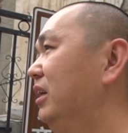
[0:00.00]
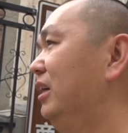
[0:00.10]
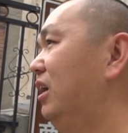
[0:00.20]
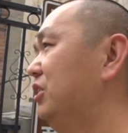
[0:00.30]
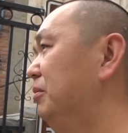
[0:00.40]

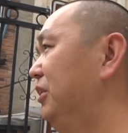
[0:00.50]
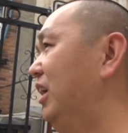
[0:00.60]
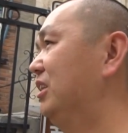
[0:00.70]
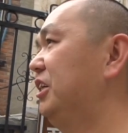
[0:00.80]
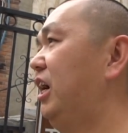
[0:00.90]
然后前门
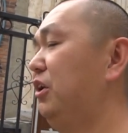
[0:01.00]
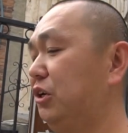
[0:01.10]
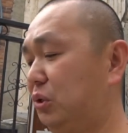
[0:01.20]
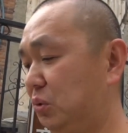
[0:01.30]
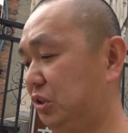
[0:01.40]
大街还有一
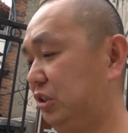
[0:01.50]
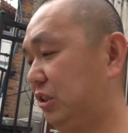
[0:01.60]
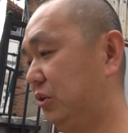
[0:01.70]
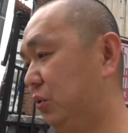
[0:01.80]
个东西叫